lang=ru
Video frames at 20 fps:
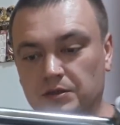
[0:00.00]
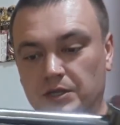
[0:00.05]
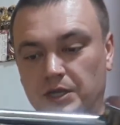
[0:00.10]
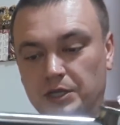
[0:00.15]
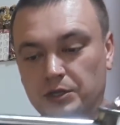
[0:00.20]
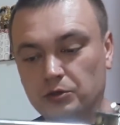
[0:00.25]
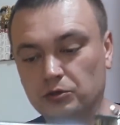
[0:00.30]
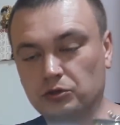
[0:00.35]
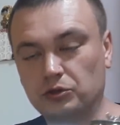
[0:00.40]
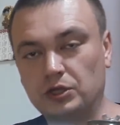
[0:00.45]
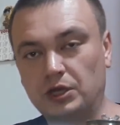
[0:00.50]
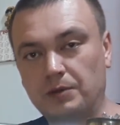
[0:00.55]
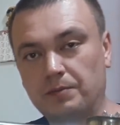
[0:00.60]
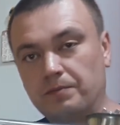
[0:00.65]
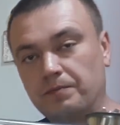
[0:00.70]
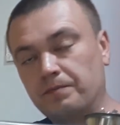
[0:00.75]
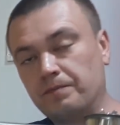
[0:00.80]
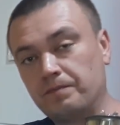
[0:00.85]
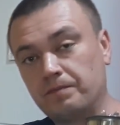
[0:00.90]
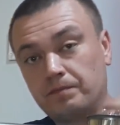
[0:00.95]
дает
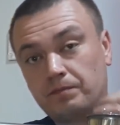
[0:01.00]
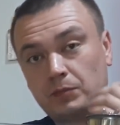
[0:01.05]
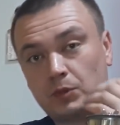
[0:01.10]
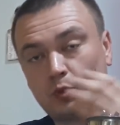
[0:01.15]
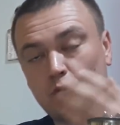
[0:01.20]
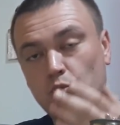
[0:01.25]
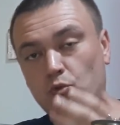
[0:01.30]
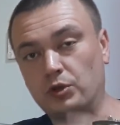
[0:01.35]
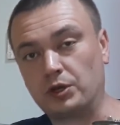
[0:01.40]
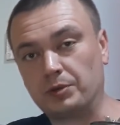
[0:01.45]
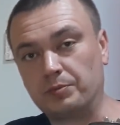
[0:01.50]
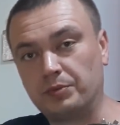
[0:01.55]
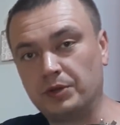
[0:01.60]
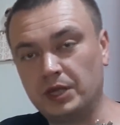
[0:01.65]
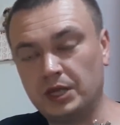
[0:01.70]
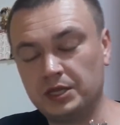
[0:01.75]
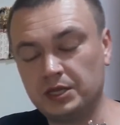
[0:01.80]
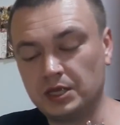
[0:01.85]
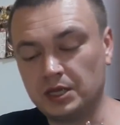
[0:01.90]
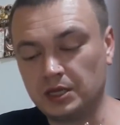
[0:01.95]
нам
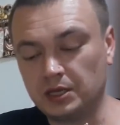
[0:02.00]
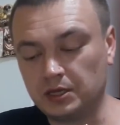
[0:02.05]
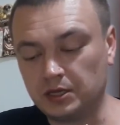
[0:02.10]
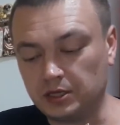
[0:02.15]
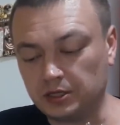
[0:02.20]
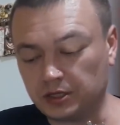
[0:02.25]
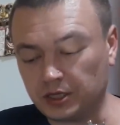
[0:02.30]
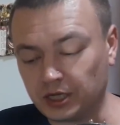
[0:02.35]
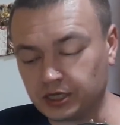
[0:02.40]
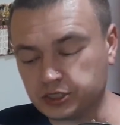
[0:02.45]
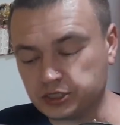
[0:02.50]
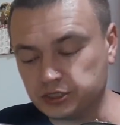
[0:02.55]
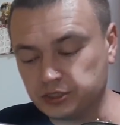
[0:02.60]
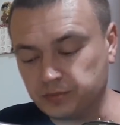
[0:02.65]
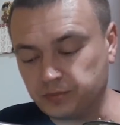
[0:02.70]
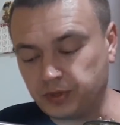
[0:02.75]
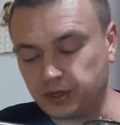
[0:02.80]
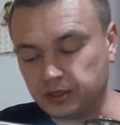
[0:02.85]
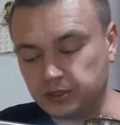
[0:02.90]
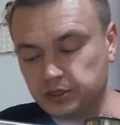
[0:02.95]
укрепление и также
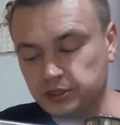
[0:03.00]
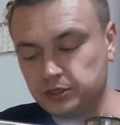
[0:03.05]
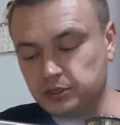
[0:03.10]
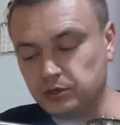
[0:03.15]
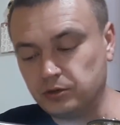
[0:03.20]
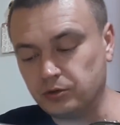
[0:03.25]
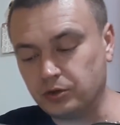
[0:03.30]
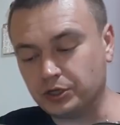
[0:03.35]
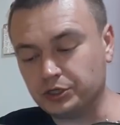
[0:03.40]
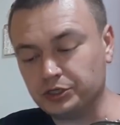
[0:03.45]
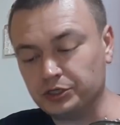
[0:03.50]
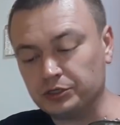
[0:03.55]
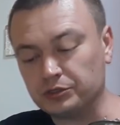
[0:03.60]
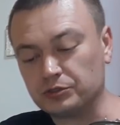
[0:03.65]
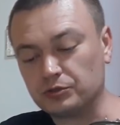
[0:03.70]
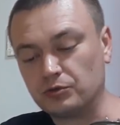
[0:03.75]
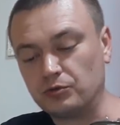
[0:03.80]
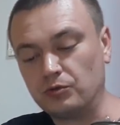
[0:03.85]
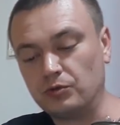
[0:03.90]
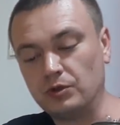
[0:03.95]
дополнительную
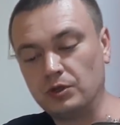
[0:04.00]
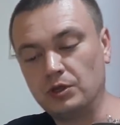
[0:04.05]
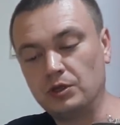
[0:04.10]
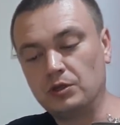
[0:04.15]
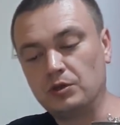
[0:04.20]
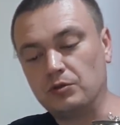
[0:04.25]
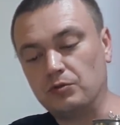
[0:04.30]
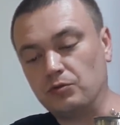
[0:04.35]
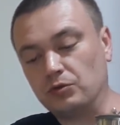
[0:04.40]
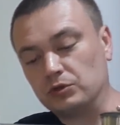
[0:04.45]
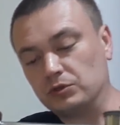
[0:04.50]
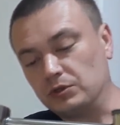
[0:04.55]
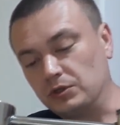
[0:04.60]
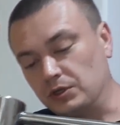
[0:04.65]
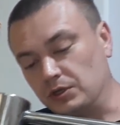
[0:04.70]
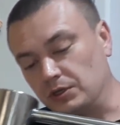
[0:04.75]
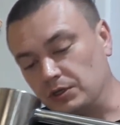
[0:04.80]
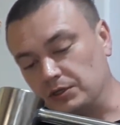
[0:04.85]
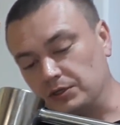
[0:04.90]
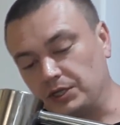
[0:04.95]
очистку. Вот
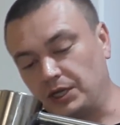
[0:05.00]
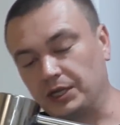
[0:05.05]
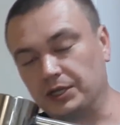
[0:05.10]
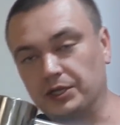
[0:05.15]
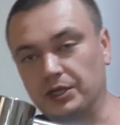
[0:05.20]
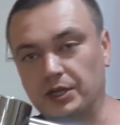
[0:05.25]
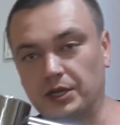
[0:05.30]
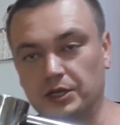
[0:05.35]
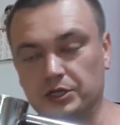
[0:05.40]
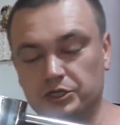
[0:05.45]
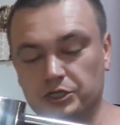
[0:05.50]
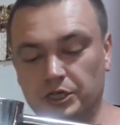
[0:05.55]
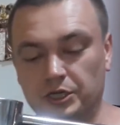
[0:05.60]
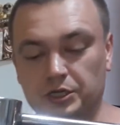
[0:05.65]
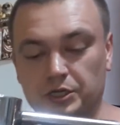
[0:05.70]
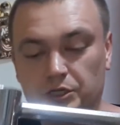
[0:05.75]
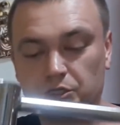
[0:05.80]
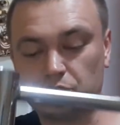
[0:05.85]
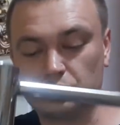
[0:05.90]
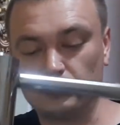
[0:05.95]
э, данное
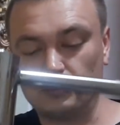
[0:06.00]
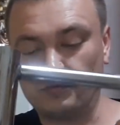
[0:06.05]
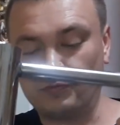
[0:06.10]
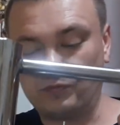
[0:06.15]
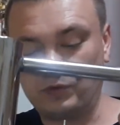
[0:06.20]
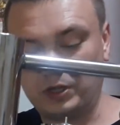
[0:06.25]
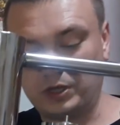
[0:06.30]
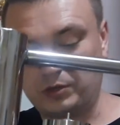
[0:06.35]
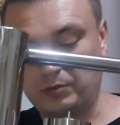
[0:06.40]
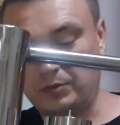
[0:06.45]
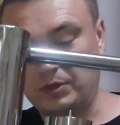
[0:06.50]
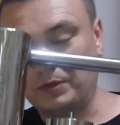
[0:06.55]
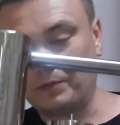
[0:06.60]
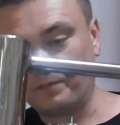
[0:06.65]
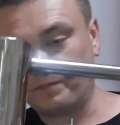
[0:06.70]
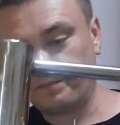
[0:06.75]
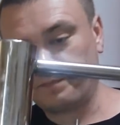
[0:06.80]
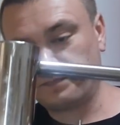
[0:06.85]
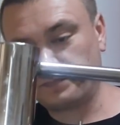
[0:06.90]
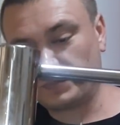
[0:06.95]
решение, что
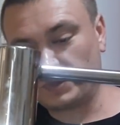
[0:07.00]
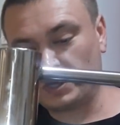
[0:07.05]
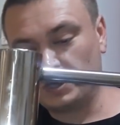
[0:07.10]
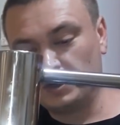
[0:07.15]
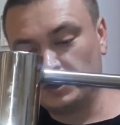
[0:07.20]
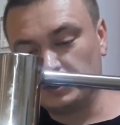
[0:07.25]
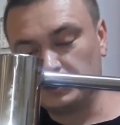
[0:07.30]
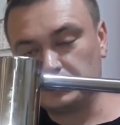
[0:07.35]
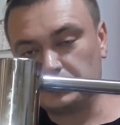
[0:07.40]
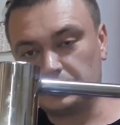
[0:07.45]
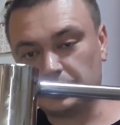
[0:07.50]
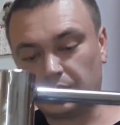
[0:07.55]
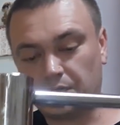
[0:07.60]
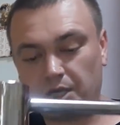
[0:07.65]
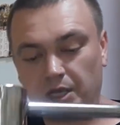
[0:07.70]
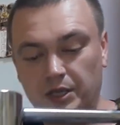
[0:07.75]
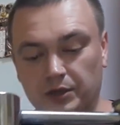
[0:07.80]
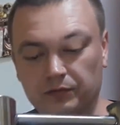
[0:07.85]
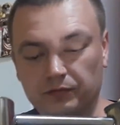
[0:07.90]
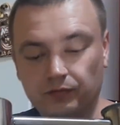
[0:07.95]
флегма
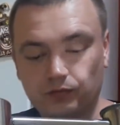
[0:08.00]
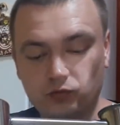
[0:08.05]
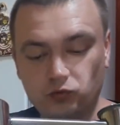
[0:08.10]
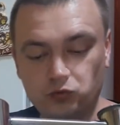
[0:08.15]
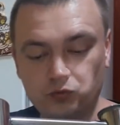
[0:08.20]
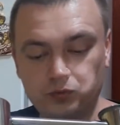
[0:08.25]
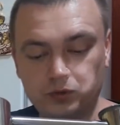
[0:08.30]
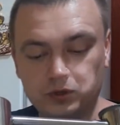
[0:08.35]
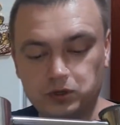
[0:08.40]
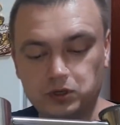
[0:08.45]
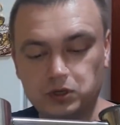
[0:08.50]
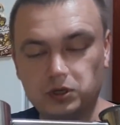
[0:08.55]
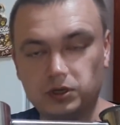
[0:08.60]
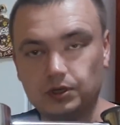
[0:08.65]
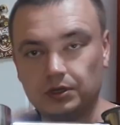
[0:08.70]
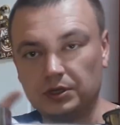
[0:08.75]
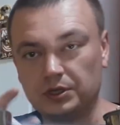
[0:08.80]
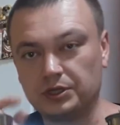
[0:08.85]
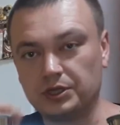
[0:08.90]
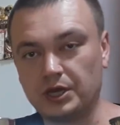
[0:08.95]
стекает в куб
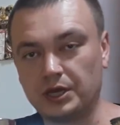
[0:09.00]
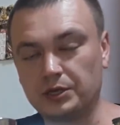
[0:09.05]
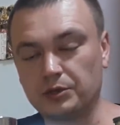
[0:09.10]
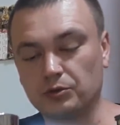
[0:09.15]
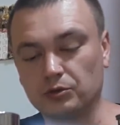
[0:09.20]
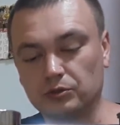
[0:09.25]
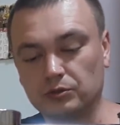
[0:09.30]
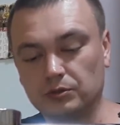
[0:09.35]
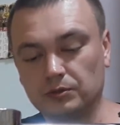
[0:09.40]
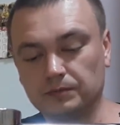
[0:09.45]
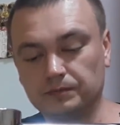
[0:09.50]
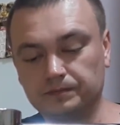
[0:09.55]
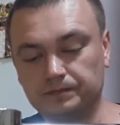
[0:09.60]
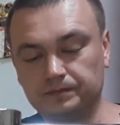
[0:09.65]
и не дает,